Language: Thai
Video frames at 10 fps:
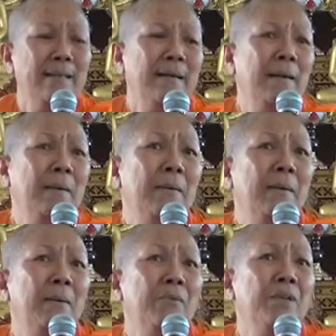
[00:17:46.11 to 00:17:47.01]
uh,
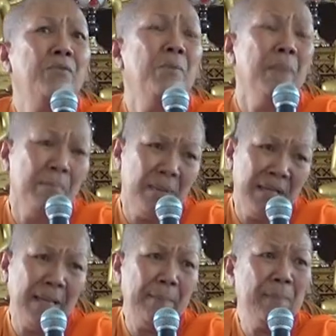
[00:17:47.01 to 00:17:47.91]
we remember
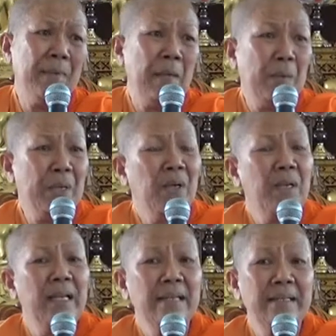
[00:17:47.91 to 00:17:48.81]
them,
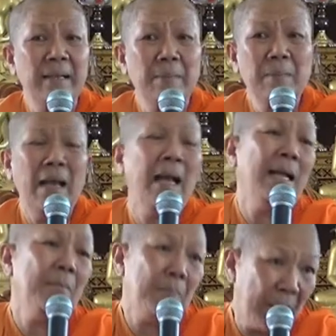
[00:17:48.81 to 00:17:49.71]
recollect them,
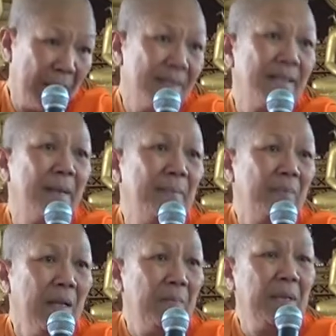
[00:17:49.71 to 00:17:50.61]
and praise them
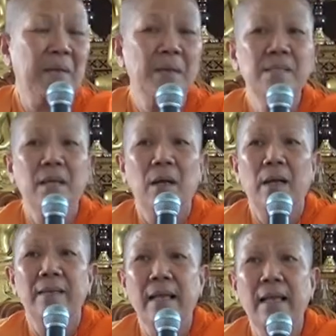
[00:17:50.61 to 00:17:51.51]
because
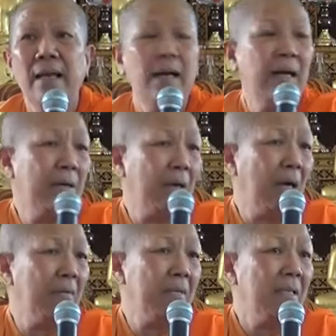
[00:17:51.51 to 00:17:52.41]
they are
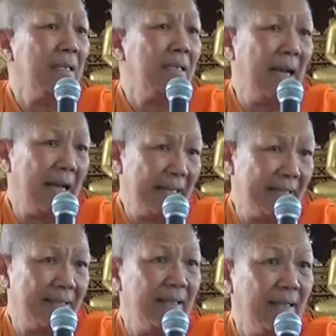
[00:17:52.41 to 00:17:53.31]
our
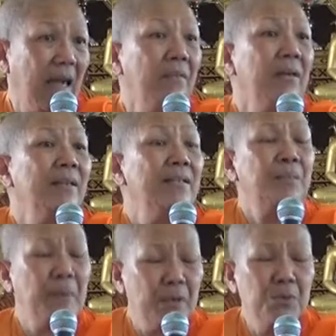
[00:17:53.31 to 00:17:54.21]
guides, our
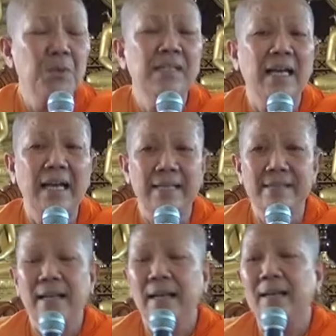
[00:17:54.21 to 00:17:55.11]
spiritual
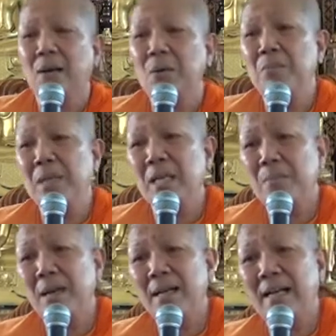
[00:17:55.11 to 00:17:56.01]
guides. เรามี
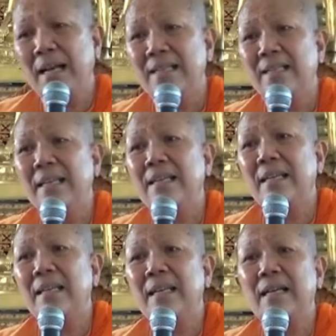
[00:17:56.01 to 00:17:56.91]
พระอรหันต์เท
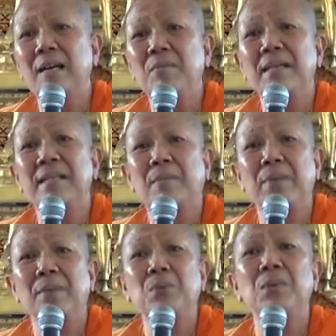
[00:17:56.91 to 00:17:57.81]
รีนันนะคะเหมือนกับ
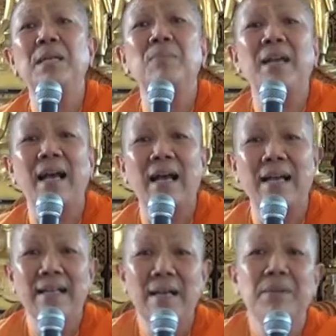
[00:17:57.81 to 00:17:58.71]
เป็นผู้นำทาง
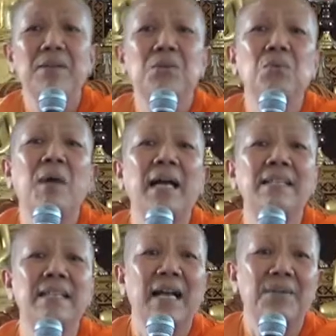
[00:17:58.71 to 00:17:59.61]
เป็นครูบา
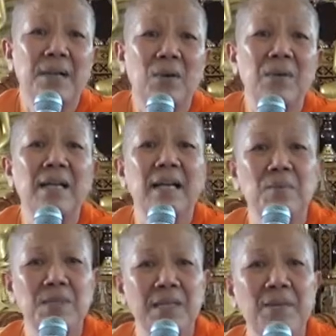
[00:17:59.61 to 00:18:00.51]
อาจารย์เรานะคะ
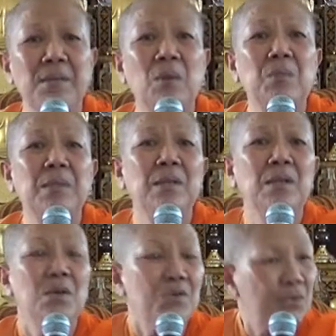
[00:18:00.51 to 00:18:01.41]
เพราะฉะนั้นเราพึง
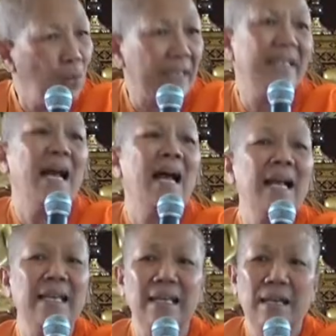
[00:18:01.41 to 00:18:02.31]
สวด
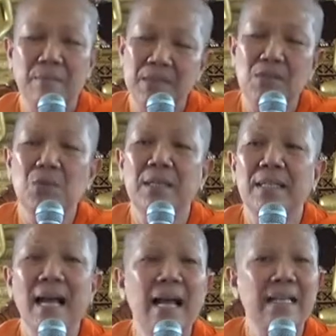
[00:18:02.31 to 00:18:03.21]
ได้พึงสวด
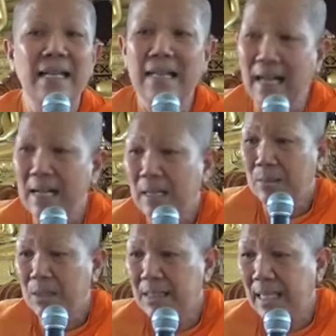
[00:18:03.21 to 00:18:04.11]
ได้นะคะ
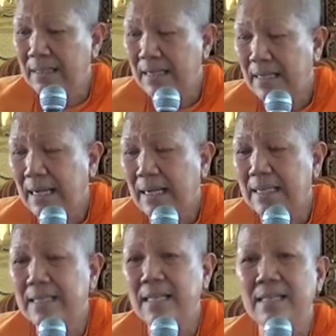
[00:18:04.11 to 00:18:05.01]
เพราะฉะนั้น
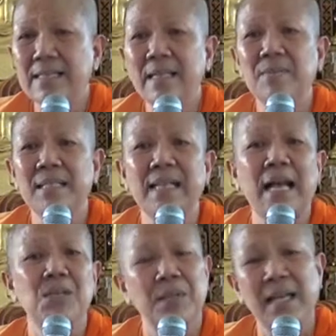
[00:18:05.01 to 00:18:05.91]
สิ้นสิ้นพรร
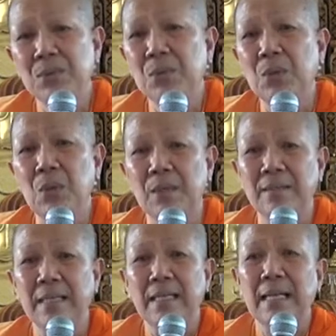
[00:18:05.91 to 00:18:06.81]
ษาสวดได้ทุกคน
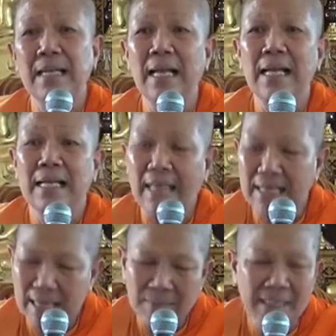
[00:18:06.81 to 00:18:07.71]
นะคะแต่
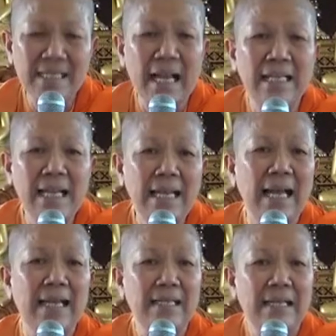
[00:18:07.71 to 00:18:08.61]
ในพรรษาเนี้ย
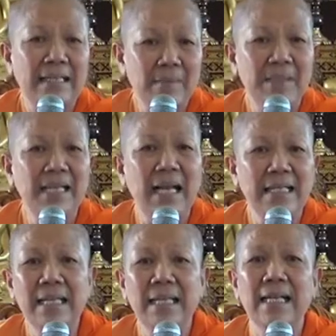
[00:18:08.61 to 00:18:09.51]
ล่ละในพรรษา
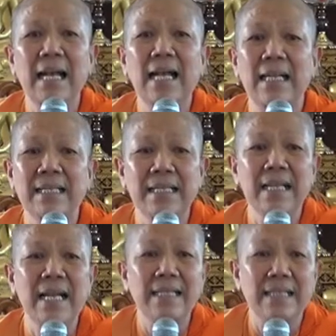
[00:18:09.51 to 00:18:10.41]
เนี้ยนะคะอาทิต
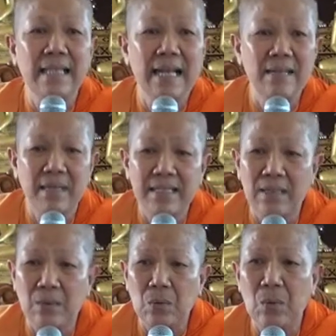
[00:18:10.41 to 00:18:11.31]
ย์หน้าจะไล่มาที
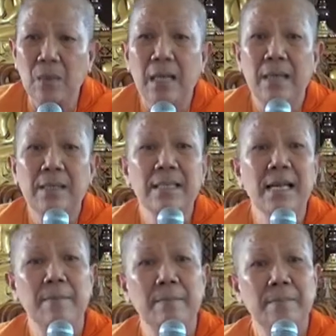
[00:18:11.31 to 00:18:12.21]
ละองค์เรื่อง